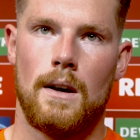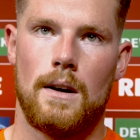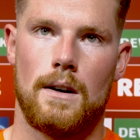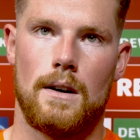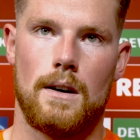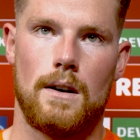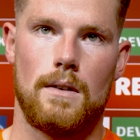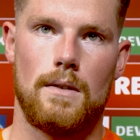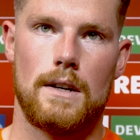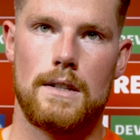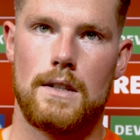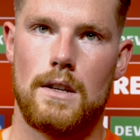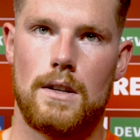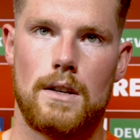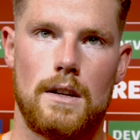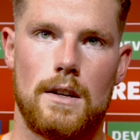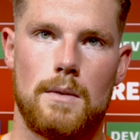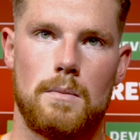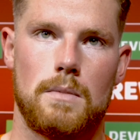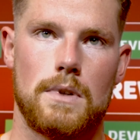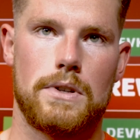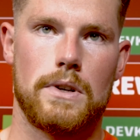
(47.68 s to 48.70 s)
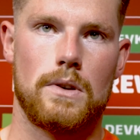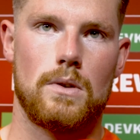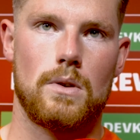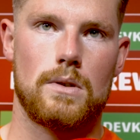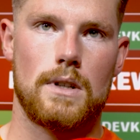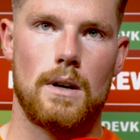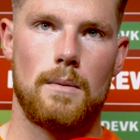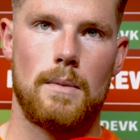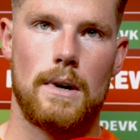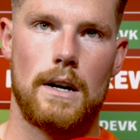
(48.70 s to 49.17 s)
Äh, war sicherlich ein bisschen
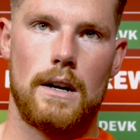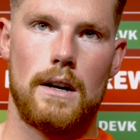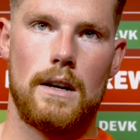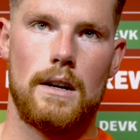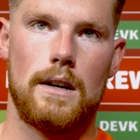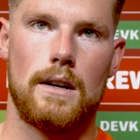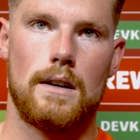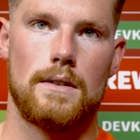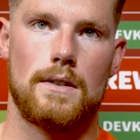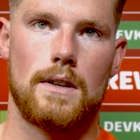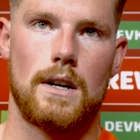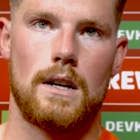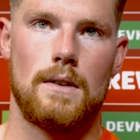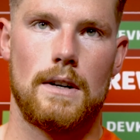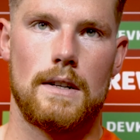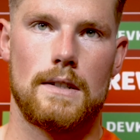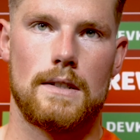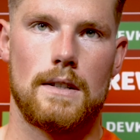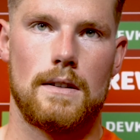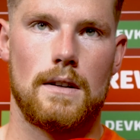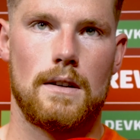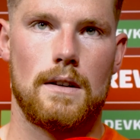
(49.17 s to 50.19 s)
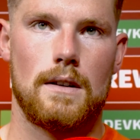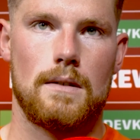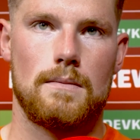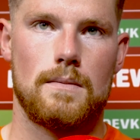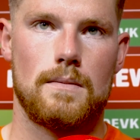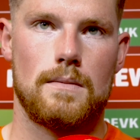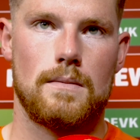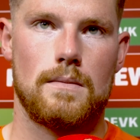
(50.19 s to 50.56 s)
Glück dabei, äh, teilweise